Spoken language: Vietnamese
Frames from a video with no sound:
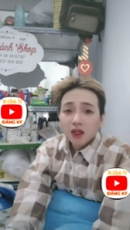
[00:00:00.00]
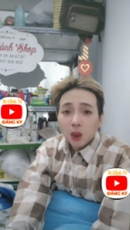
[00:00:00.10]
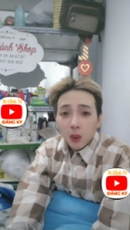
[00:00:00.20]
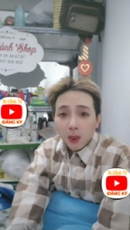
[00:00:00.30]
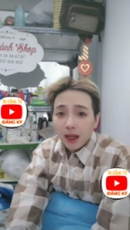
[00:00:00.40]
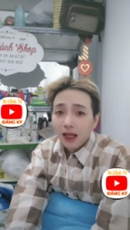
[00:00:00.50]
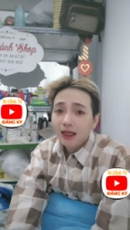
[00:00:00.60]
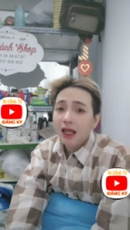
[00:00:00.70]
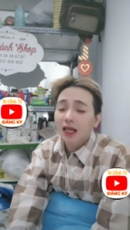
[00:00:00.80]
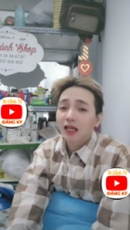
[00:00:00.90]
tôi á,
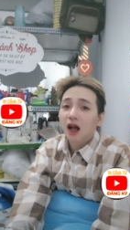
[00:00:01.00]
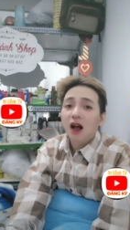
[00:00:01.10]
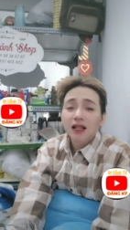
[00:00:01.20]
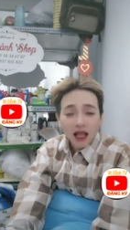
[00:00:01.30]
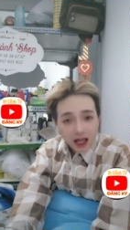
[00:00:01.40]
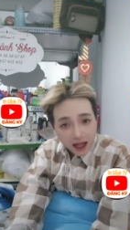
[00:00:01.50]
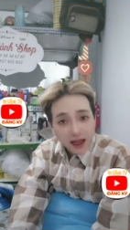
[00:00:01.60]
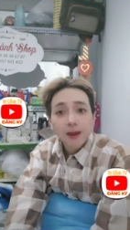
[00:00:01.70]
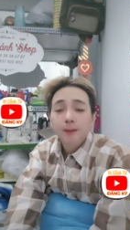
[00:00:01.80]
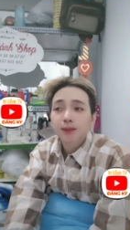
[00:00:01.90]
thì có
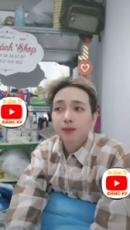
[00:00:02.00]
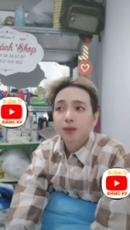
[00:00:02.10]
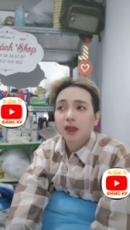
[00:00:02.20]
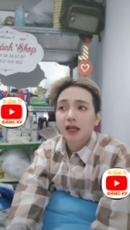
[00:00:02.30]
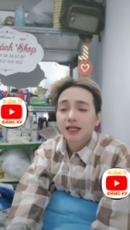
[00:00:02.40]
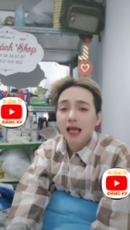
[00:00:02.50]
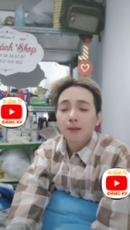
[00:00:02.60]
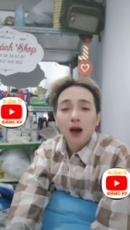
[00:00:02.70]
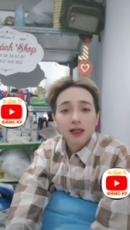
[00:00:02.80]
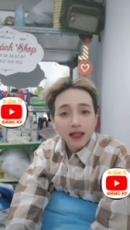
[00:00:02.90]
thể sẽ
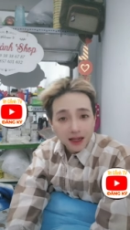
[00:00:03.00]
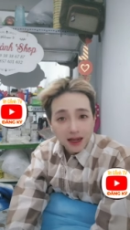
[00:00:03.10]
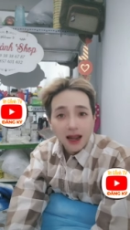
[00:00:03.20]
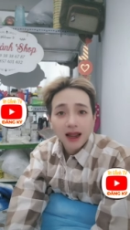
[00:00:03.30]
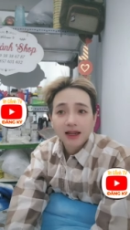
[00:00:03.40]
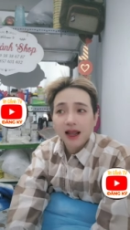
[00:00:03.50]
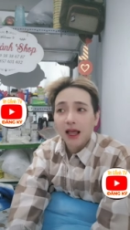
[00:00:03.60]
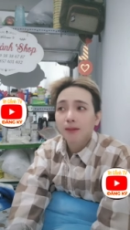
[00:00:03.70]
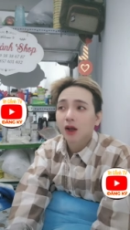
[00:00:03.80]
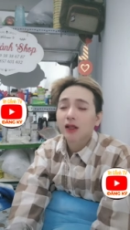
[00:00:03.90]
bỏ tiền ra
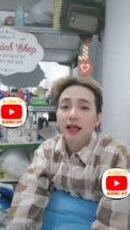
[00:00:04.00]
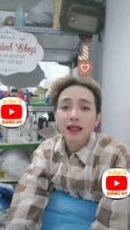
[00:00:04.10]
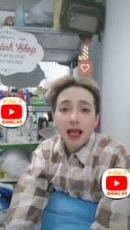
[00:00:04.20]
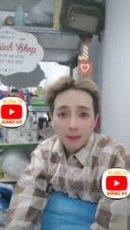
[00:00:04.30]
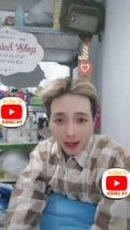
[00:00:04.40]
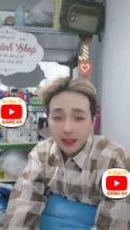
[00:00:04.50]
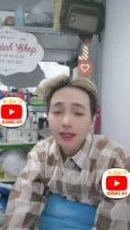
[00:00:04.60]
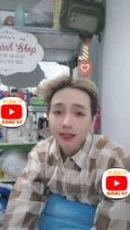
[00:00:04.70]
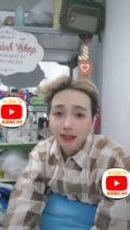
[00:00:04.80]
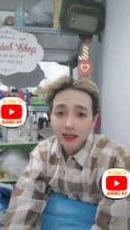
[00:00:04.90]
để mà có thể làm ảnh
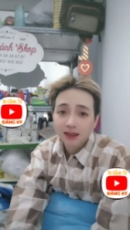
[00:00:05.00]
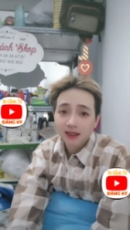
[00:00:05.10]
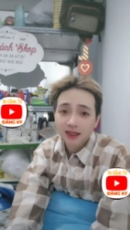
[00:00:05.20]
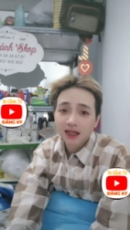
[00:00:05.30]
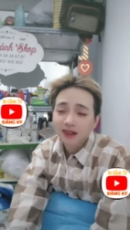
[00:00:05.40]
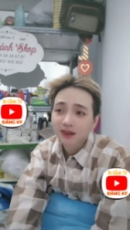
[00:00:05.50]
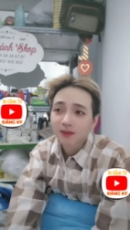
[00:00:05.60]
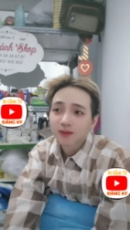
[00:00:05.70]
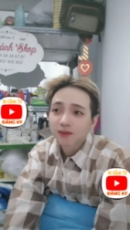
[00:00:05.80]
được nhưng